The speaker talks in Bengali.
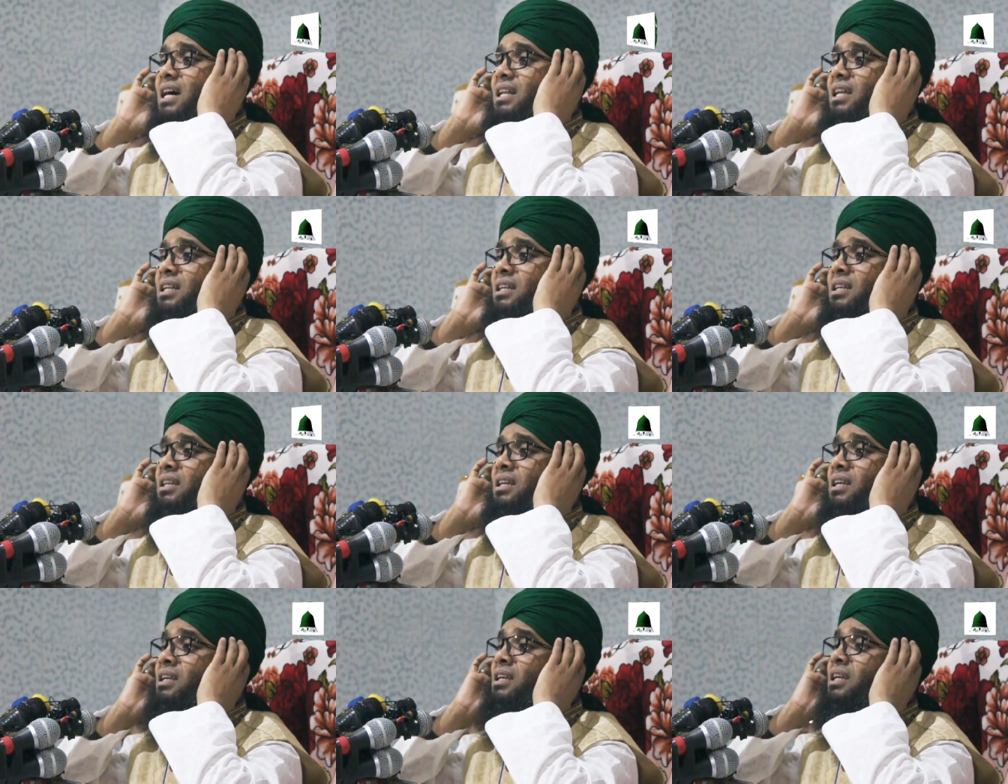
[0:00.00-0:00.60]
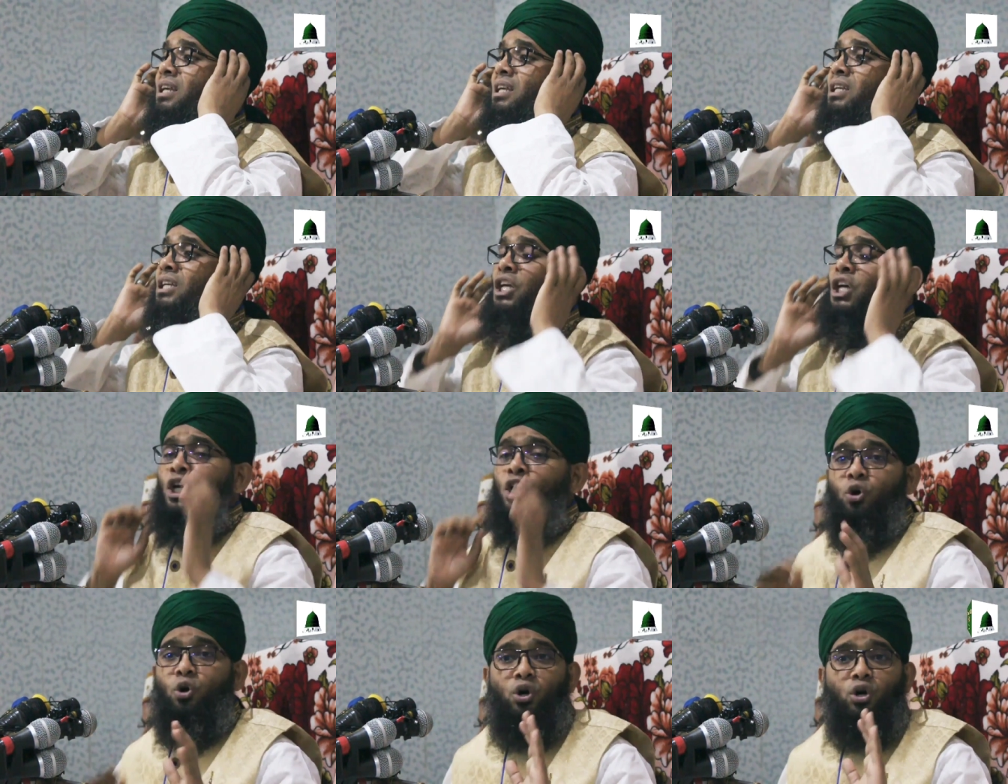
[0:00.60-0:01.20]
জানেননি
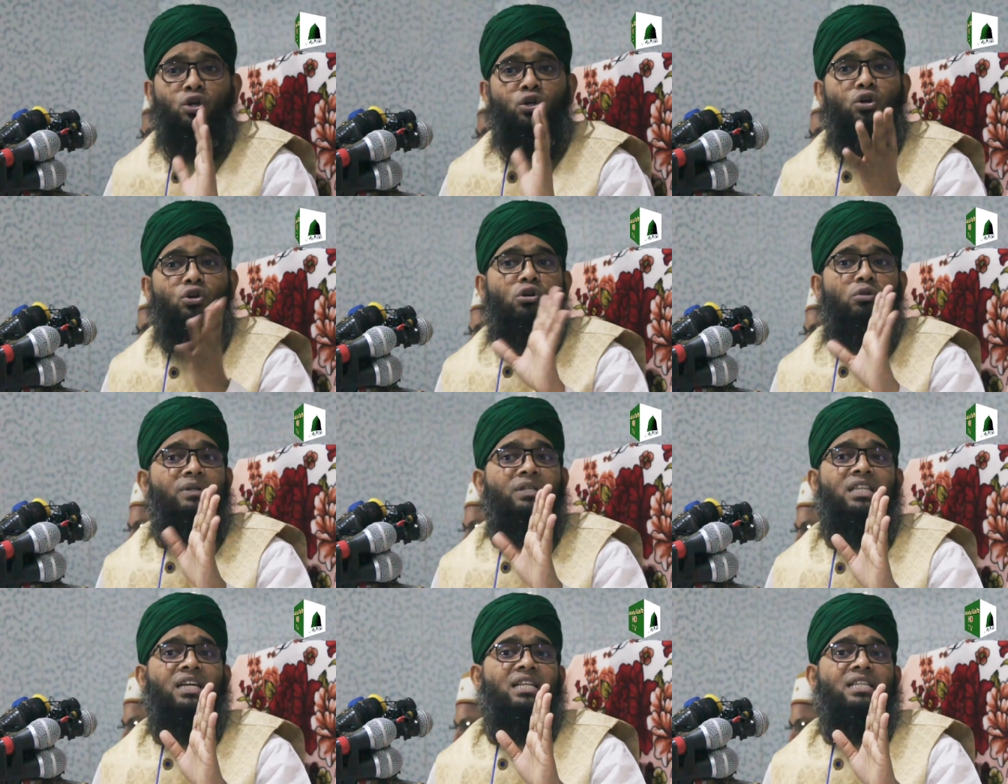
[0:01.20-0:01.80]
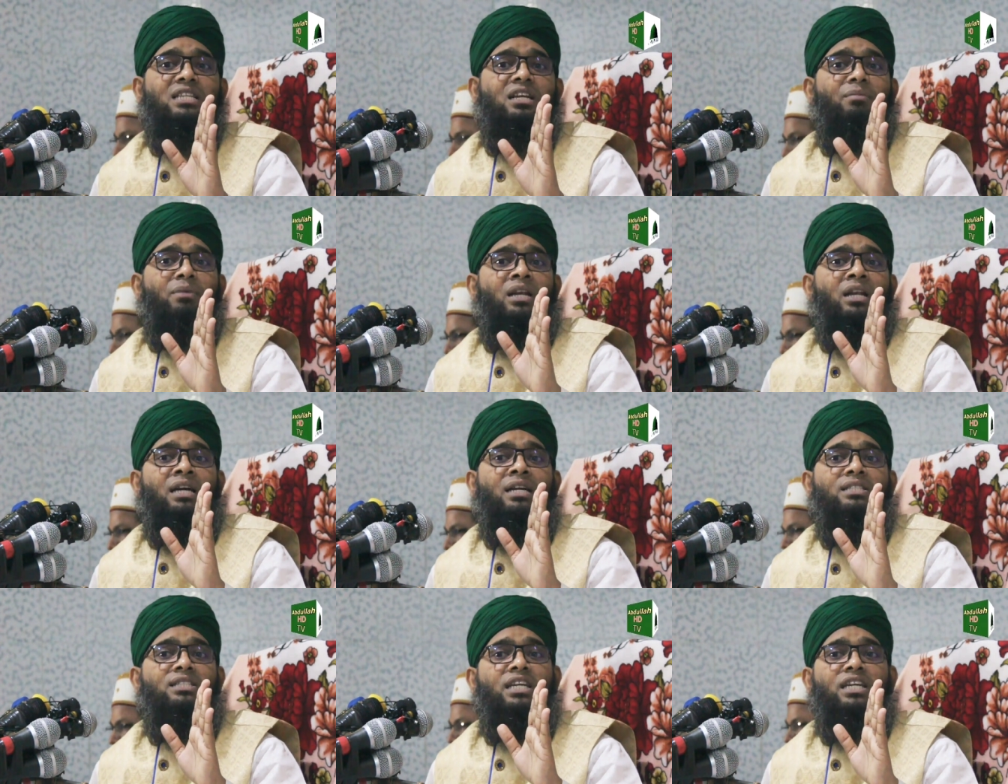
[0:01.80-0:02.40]
অন্য নবীদের
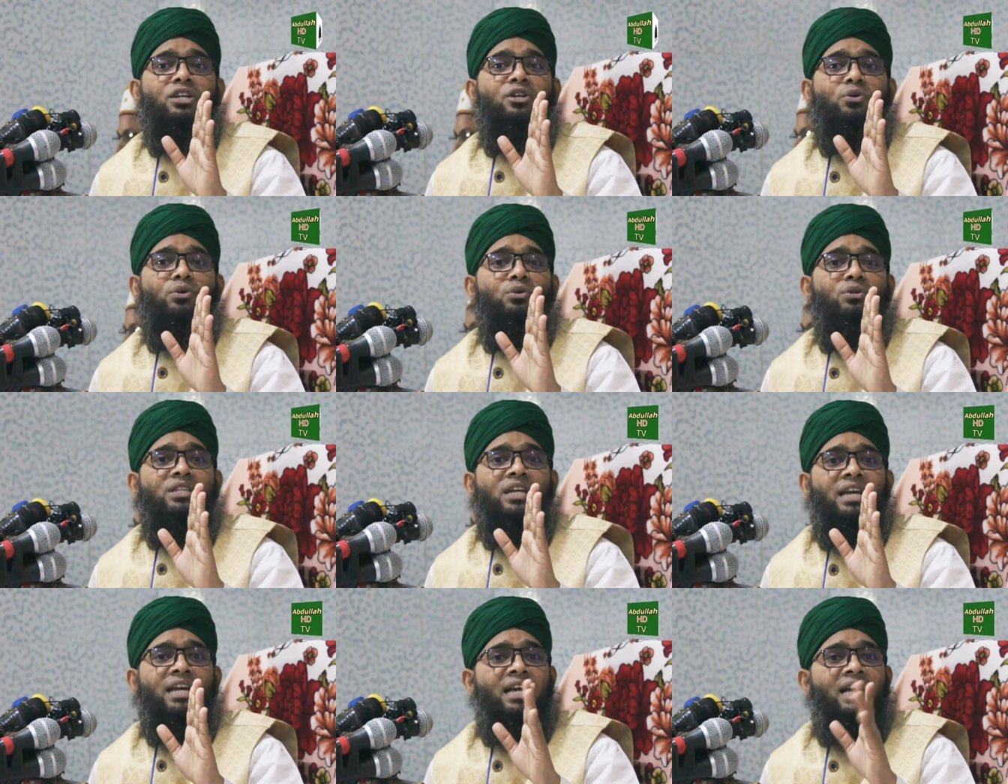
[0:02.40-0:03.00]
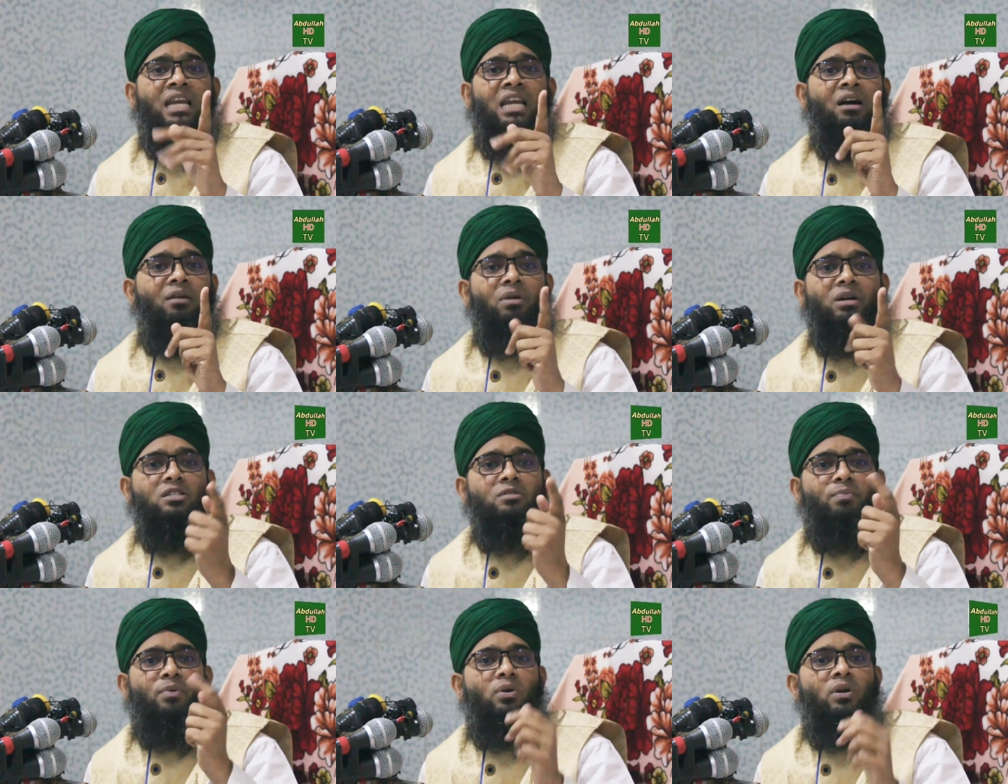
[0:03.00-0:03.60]
জামানায় যেই কোনো জায়গা
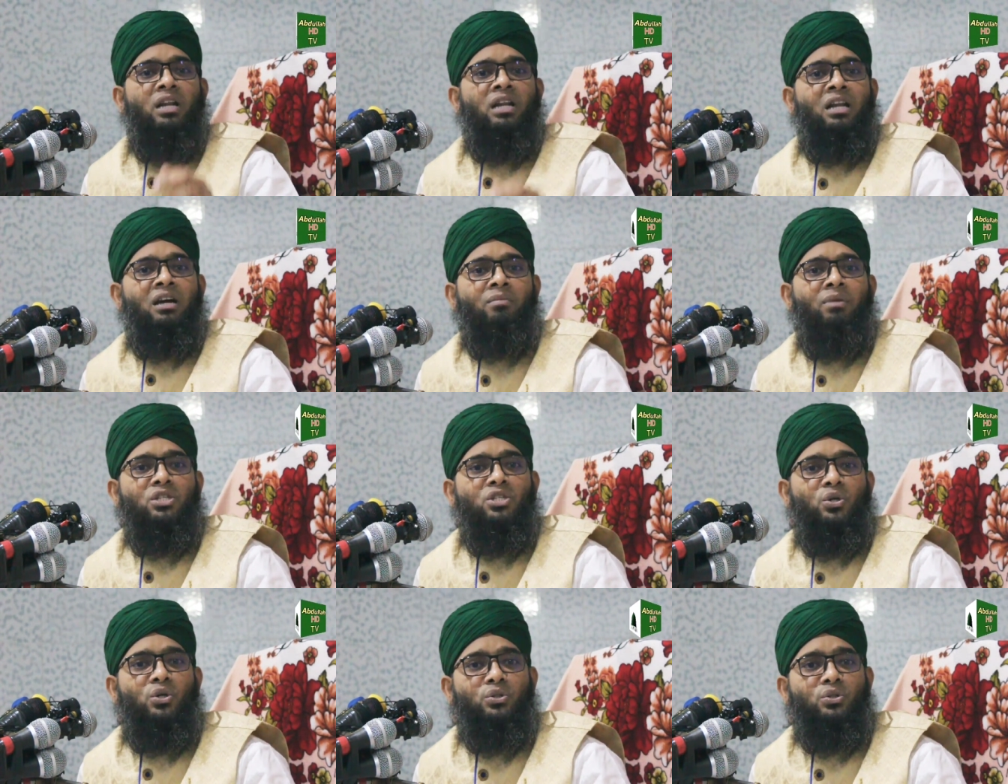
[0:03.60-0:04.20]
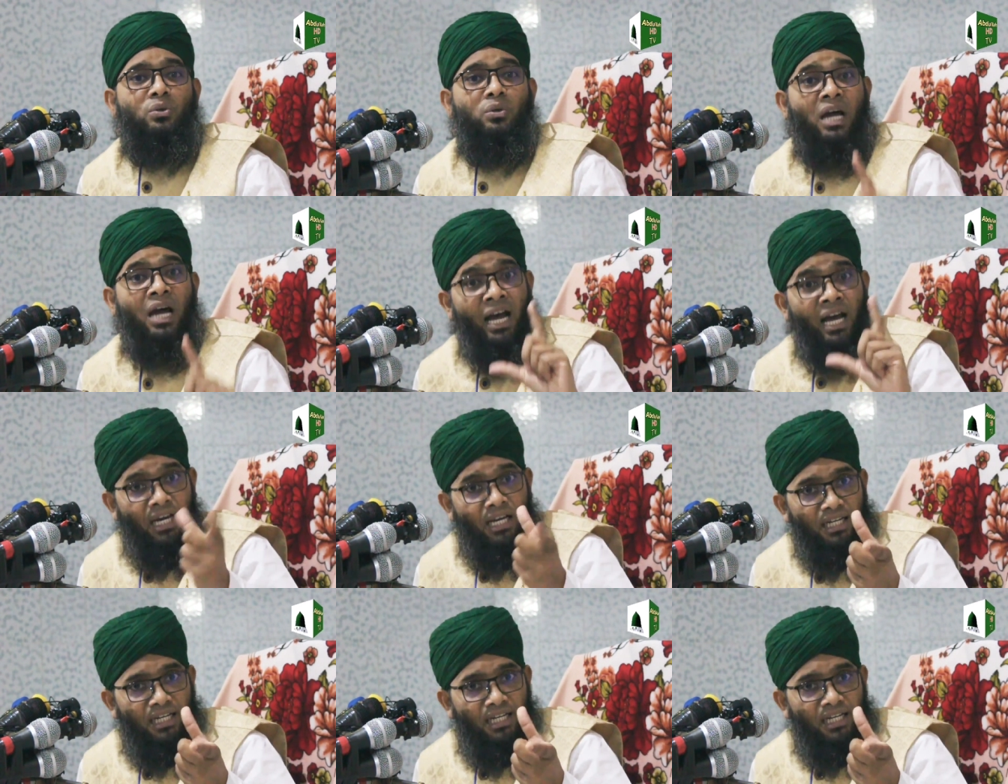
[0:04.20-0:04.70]
নামাজ পড়লে নামাজ হতো না